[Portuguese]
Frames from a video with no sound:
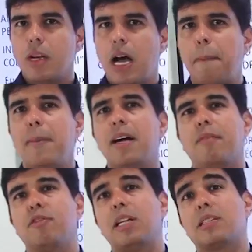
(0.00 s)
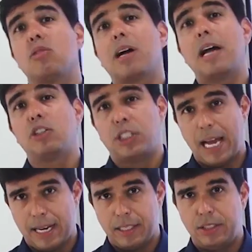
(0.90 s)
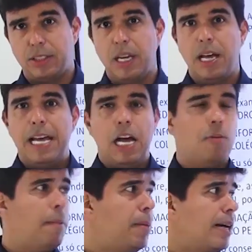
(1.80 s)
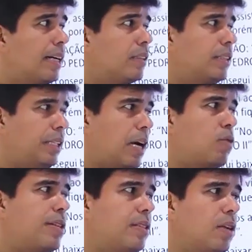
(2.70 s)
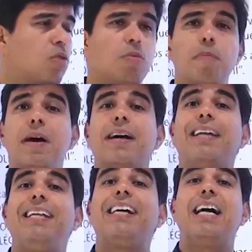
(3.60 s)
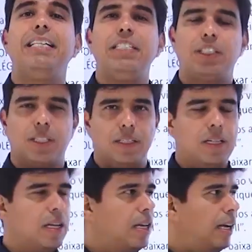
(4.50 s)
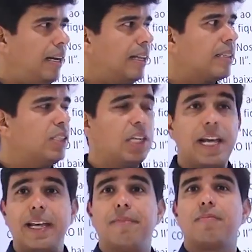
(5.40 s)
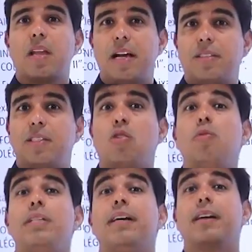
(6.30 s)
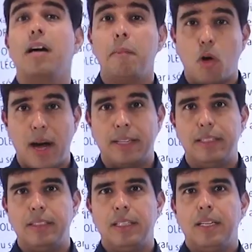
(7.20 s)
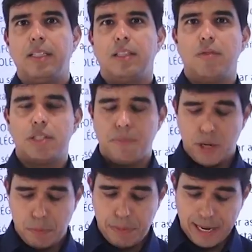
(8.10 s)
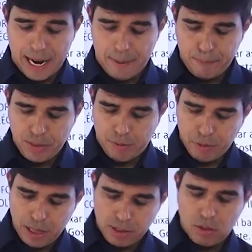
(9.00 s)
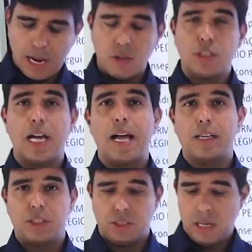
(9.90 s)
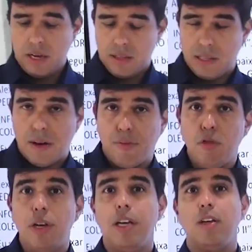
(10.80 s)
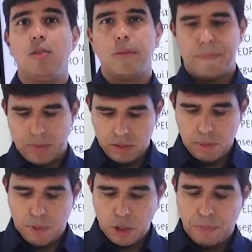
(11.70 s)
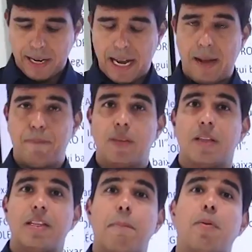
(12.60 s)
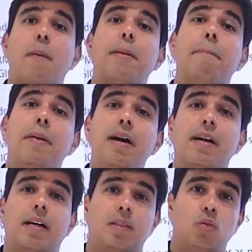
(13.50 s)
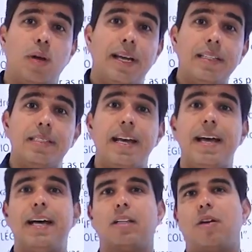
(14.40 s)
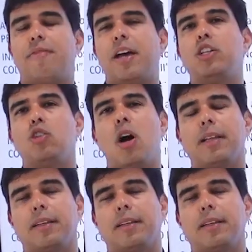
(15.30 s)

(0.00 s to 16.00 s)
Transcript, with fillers: a banca Fundação Carlos Chagas é uma banca que é conhecida como banca legalista, letra de lei, assim como o IDECAN aborda. Então você pode pegar da Fundação Carlos Chagas, da FunRio, você pode pegar da própria banca do NCE, da UFRJ.